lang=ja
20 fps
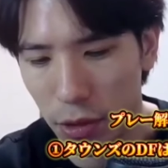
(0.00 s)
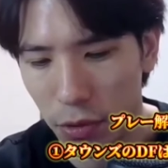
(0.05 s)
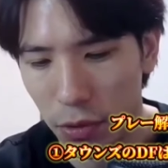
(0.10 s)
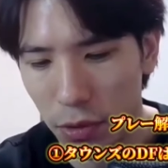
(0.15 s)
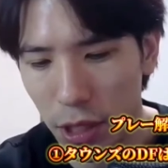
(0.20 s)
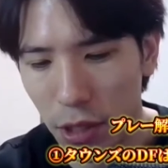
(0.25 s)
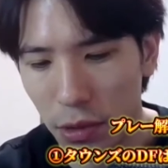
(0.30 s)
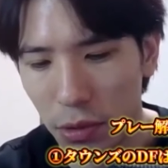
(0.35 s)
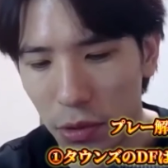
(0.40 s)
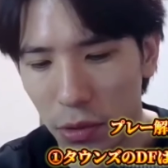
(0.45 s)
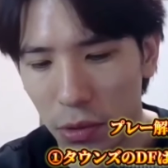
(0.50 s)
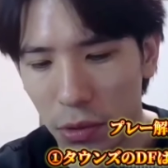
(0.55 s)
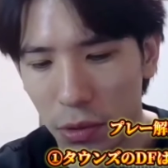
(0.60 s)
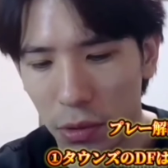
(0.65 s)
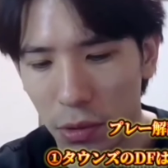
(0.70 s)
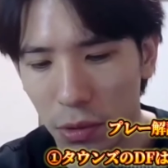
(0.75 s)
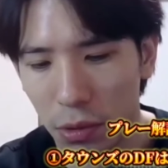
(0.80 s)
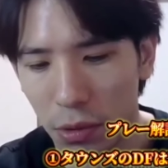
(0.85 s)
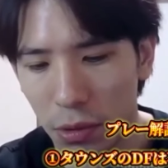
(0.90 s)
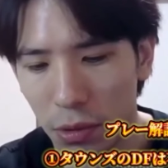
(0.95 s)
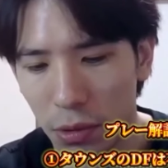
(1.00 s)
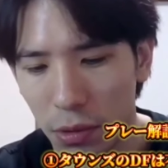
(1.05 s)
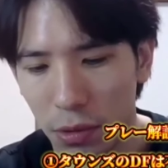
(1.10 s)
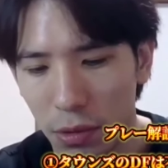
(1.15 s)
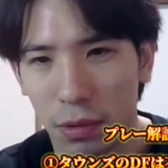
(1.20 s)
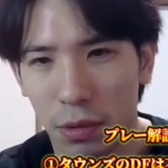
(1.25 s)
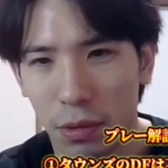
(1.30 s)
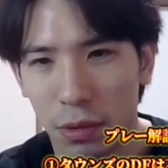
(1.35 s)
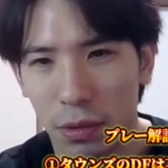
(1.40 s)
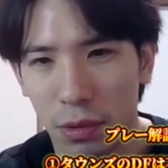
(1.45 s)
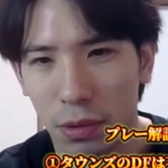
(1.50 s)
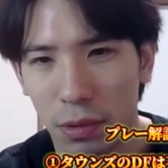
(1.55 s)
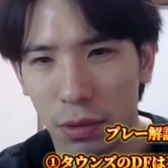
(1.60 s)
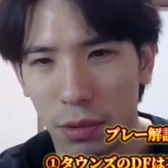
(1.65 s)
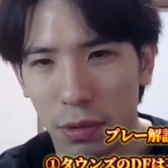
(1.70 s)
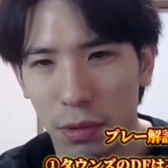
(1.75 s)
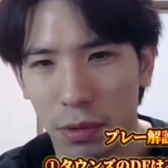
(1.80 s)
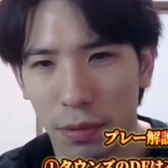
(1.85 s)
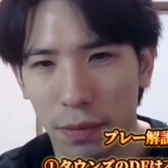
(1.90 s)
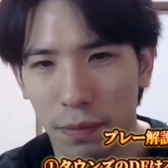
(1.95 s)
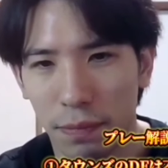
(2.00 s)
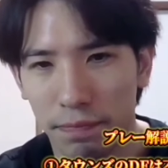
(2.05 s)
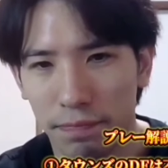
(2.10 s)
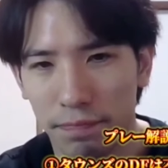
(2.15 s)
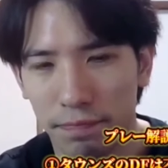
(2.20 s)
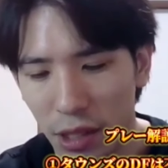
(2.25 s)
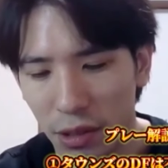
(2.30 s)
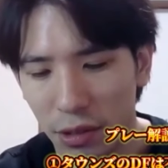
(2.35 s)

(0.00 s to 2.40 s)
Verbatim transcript: で、そうなると、